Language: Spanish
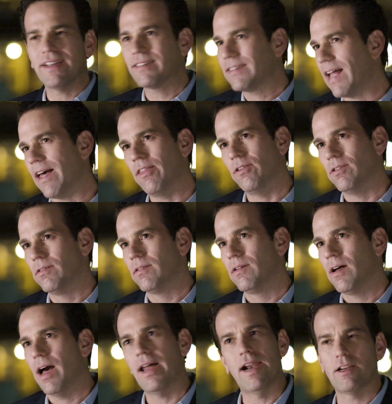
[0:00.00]
estado
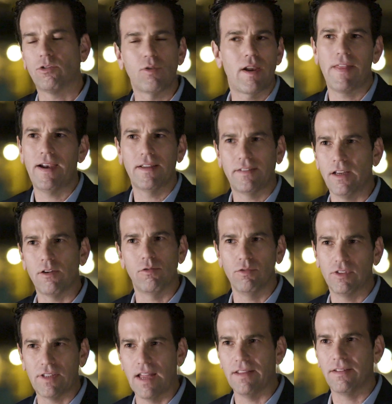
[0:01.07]
a la altura de las
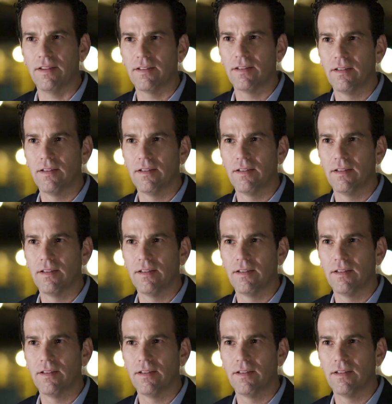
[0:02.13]
circunstancias.